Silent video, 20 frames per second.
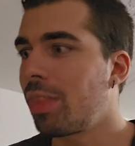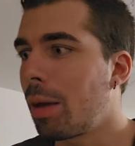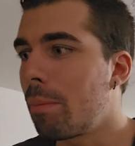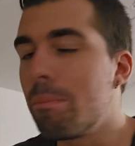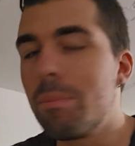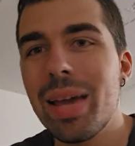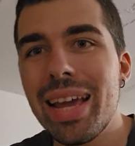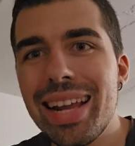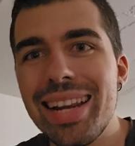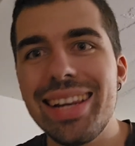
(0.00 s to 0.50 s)

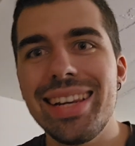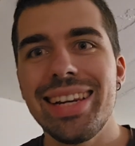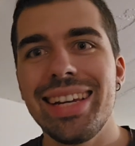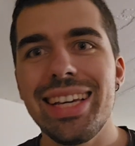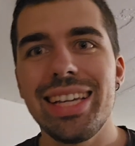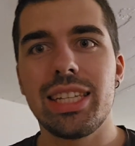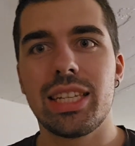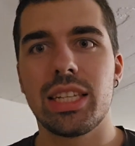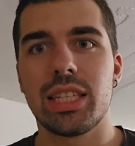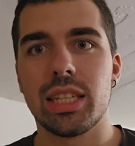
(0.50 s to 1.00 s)

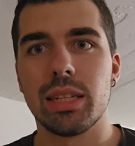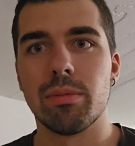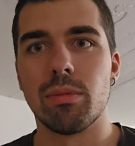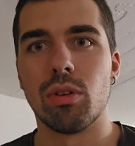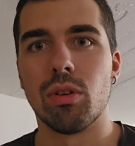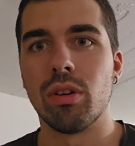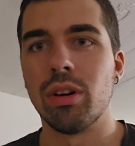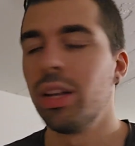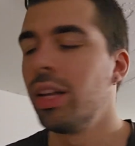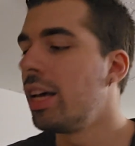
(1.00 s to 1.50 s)

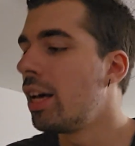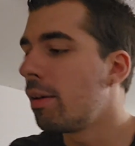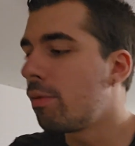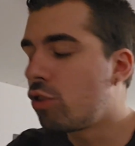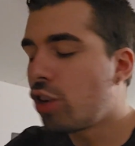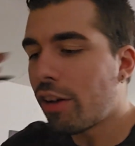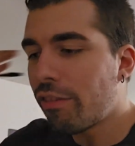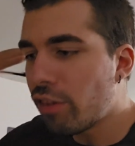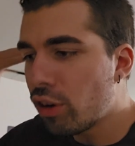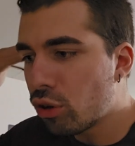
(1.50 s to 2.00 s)
Bellissimo!
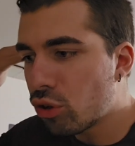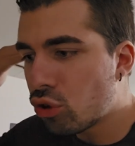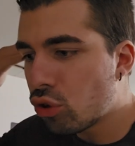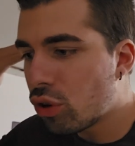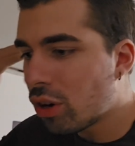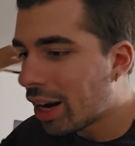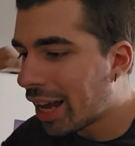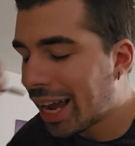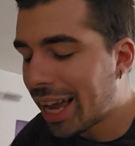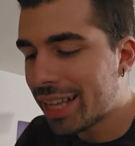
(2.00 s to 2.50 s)
Cioè, ve lo giuro,
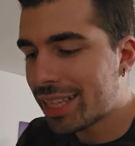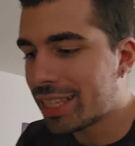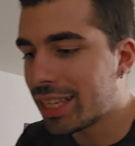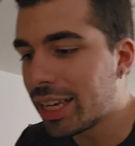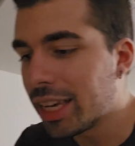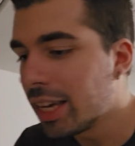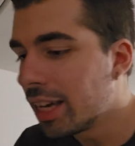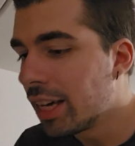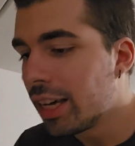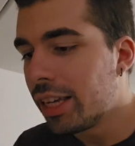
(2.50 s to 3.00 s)
ragazzi,
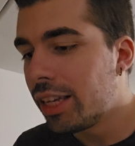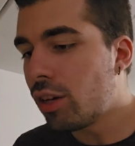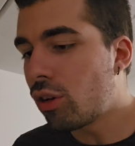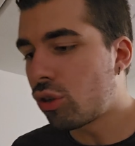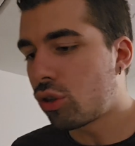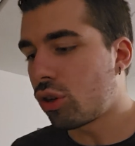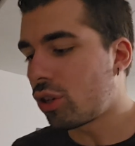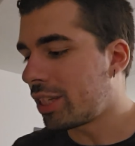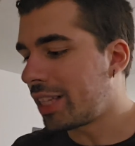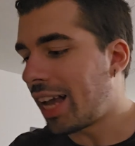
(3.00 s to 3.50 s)
io
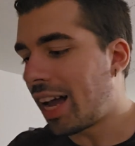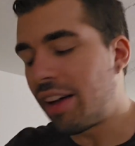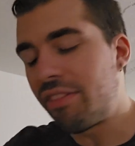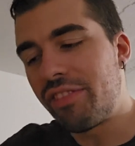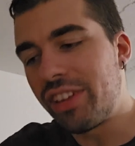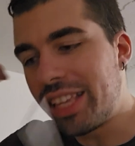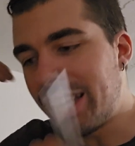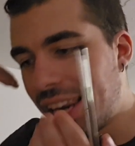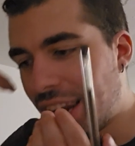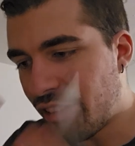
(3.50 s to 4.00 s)
sono stato a
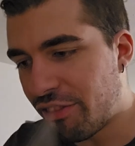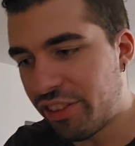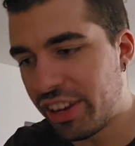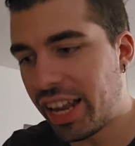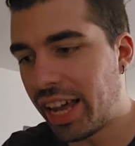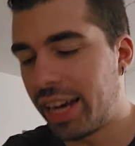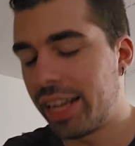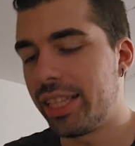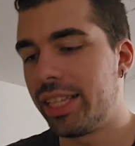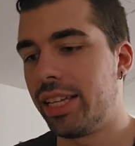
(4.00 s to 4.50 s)
vedere la
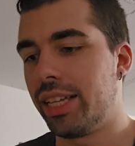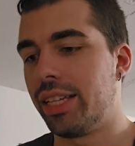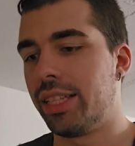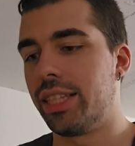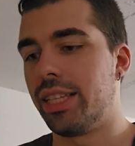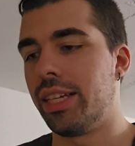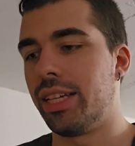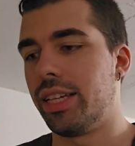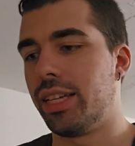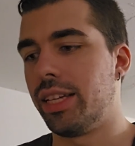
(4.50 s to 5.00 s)
finale di,
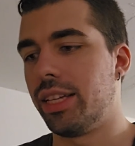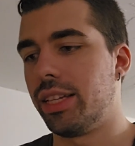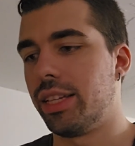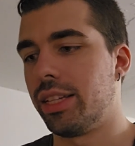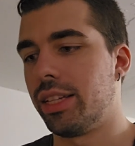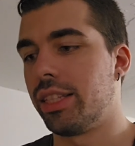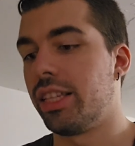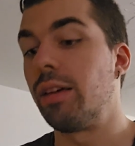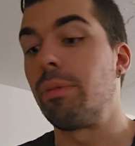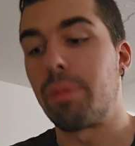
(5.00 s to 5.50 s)

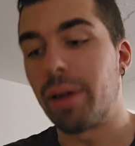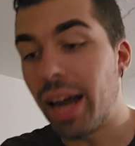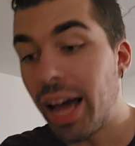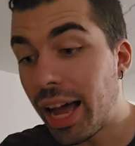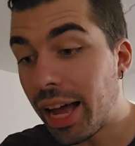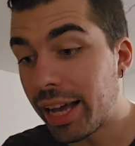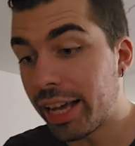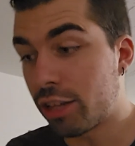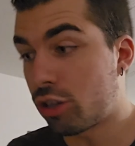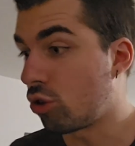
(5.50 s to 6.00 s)
di, di
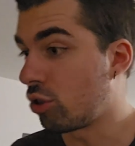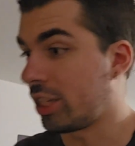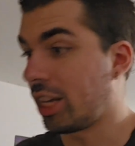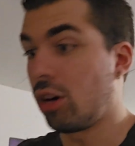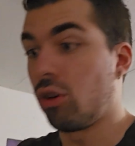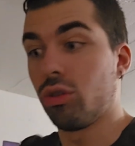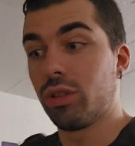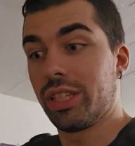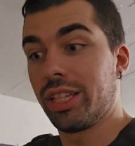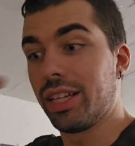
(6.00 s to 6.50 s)
Praga e sono stato
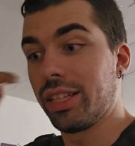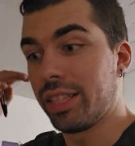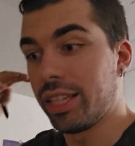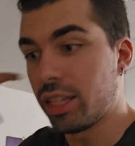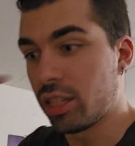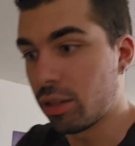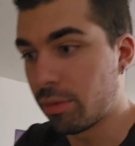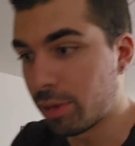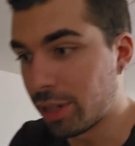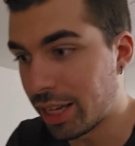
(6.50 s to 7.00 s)

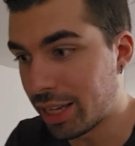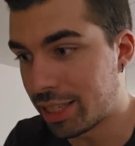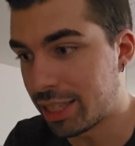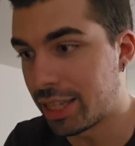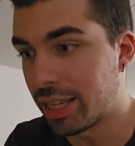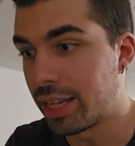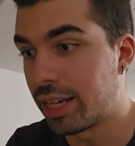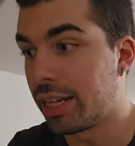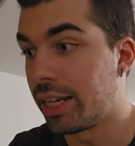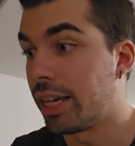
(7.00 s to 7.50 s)
contentissimo di
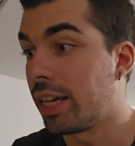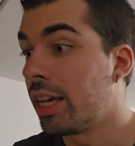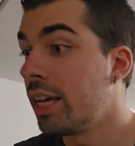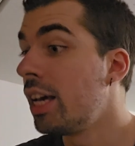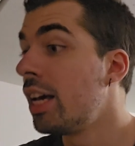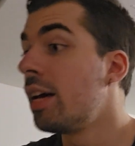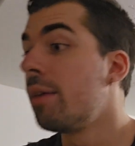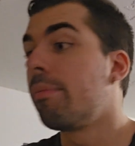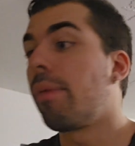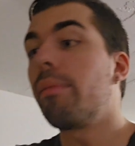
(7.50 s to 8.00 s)
essere lì.
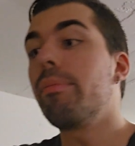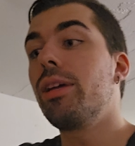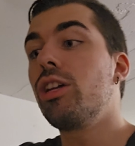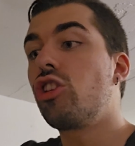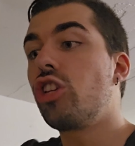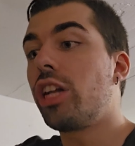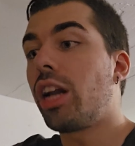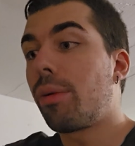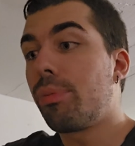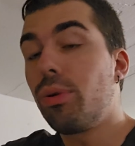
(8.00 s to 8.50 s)
Ma mi
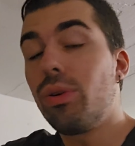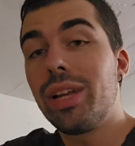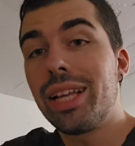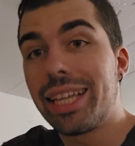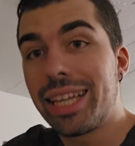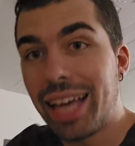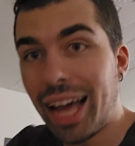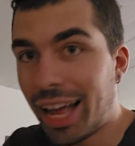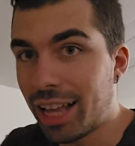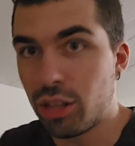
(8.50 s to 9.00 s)
gira più il
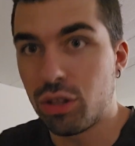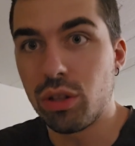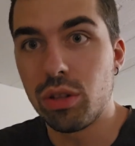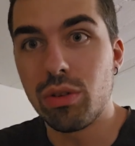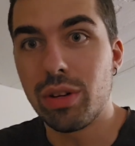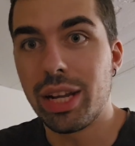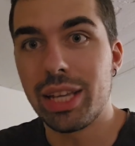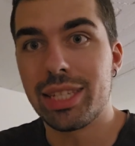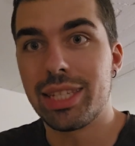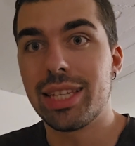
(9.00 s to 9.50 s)
cazzo di
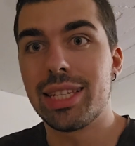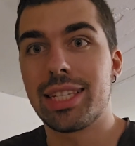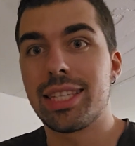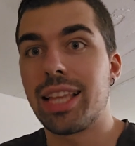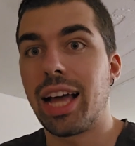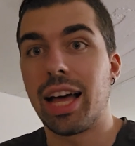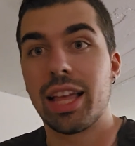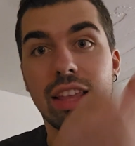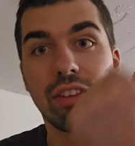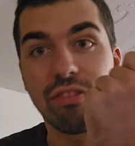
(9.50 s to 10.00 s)
non essere
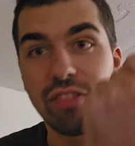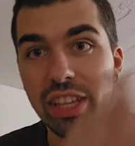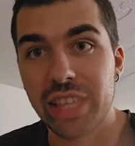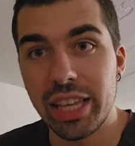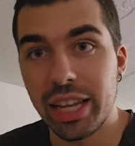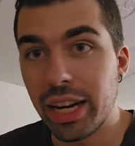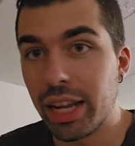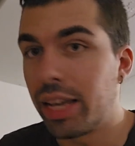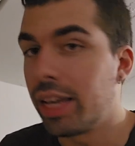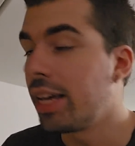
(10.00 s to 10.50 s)
stato a
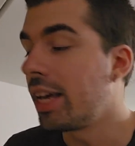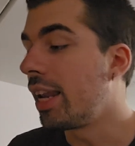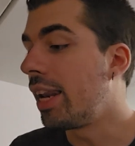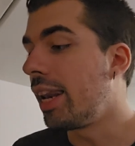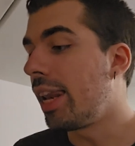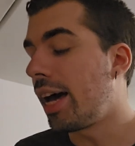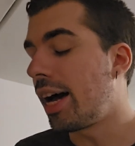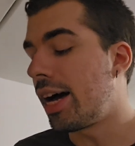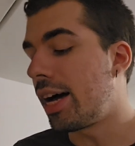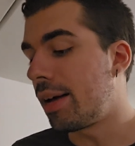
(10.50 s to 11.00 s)
vedere
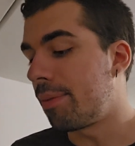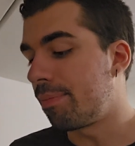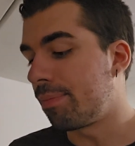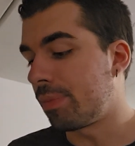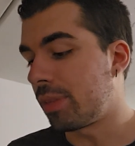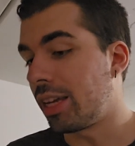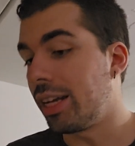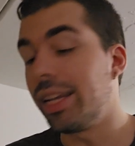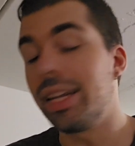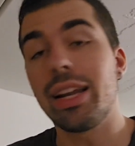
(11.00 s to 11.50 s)
la, mm,
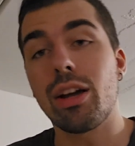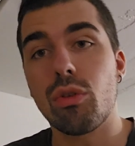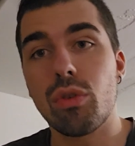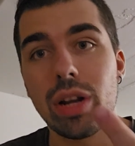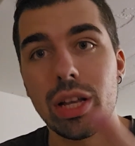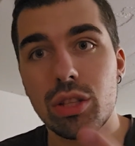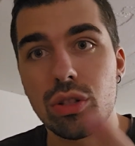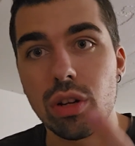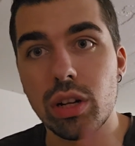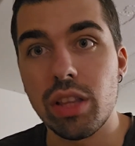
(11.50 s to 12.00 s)

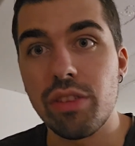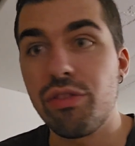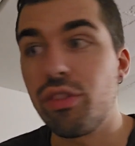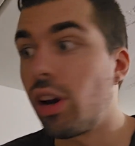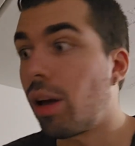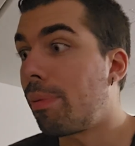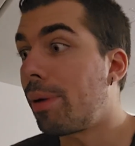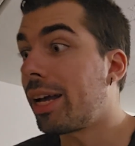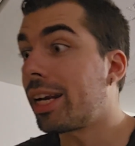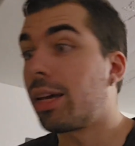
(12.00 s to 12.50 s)
l'inaugurazione di
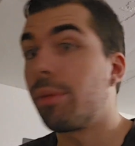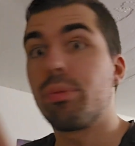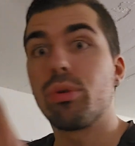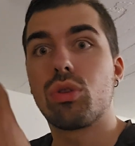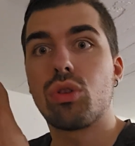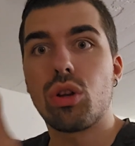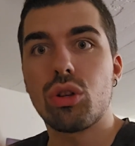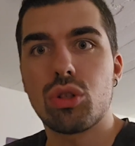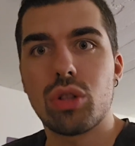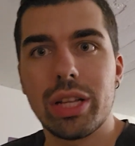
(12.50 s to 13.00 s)
Viola Park
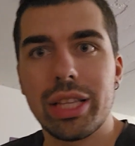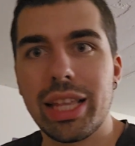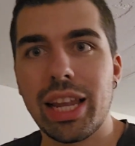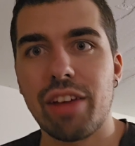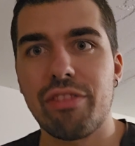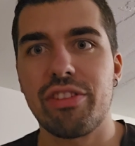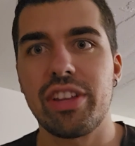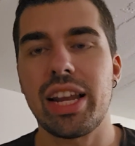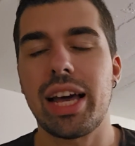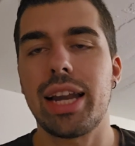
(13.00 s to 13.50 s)
piuttosto che della
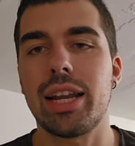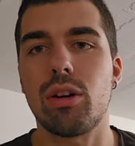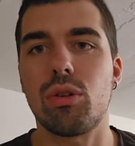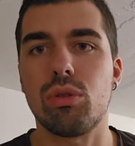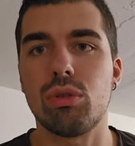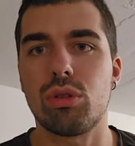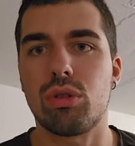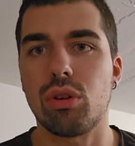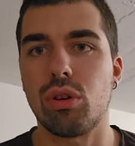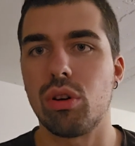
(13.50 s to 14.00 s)
finale
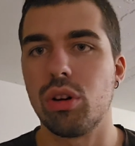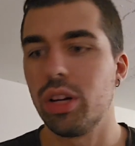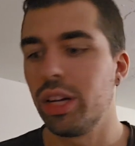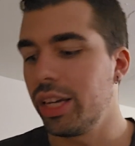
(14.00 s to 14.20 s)
contro,